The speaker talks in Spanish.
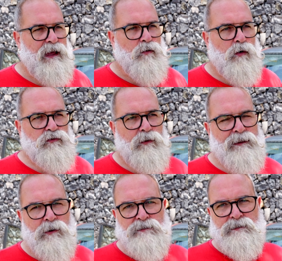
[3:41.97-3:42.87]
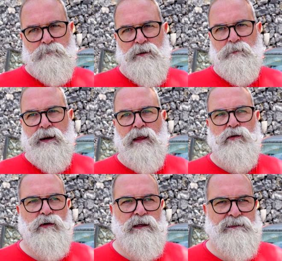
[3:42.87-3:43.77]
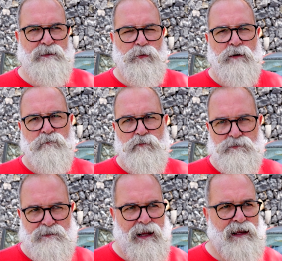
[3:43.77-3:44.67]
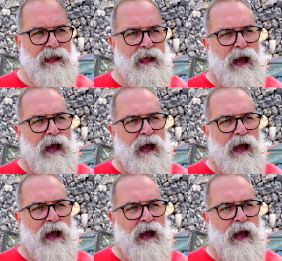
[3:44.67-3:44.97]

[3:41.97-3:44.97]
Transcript: cuando todavía no están preparados y se pueden frustrar.